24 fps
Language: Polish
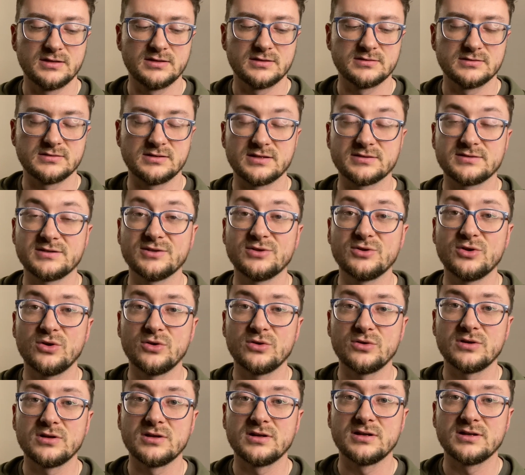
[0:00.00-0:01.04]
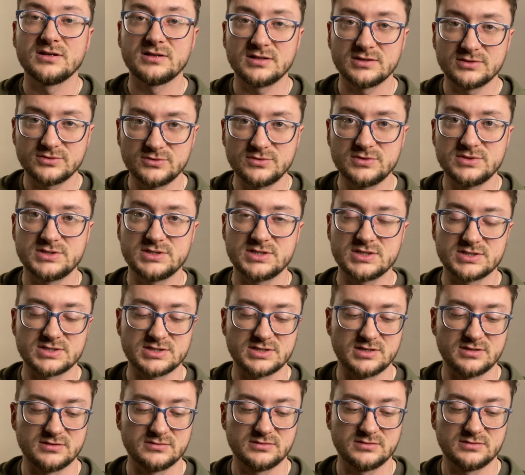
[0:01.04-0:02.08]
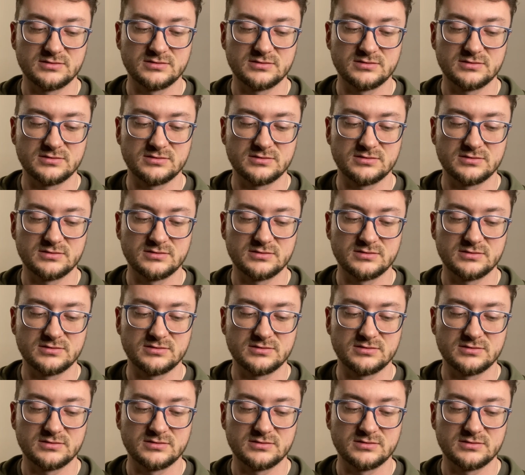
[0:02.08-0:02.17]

Dlatego radujcie się,